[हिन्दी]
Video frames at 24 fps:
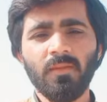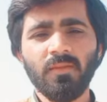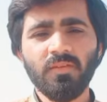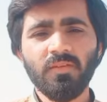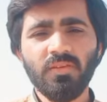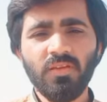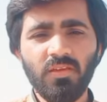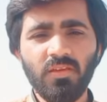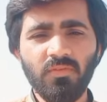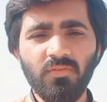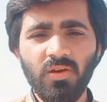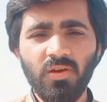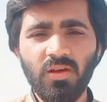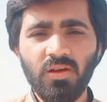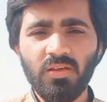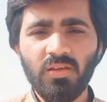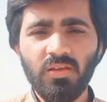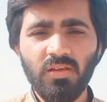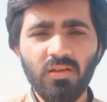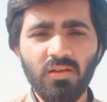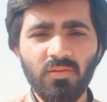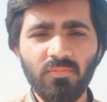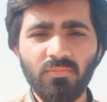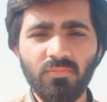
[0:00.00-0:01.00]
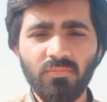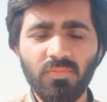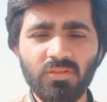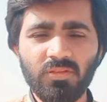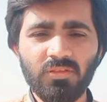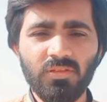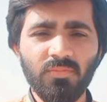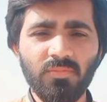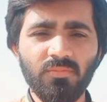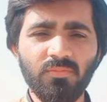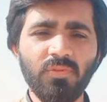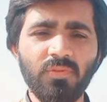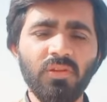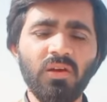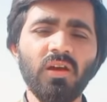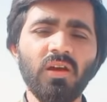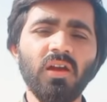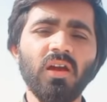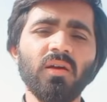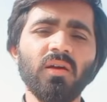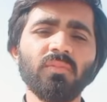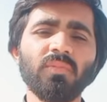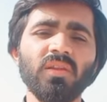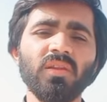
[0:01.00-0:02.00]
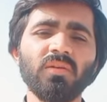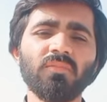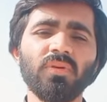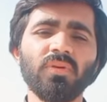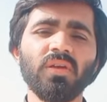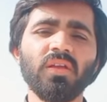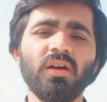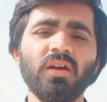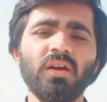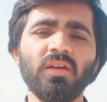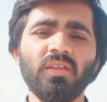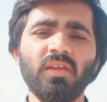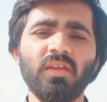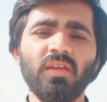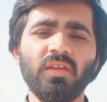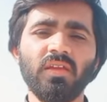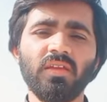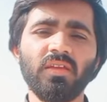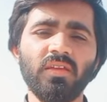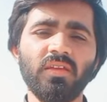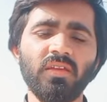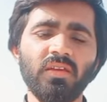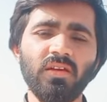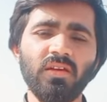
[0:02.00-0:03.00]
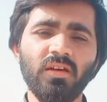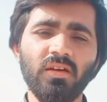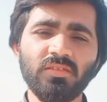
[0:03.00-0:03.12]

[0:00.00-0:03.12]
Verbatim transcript: ये वाक़ मतलब नाकबिल बयान है कि एक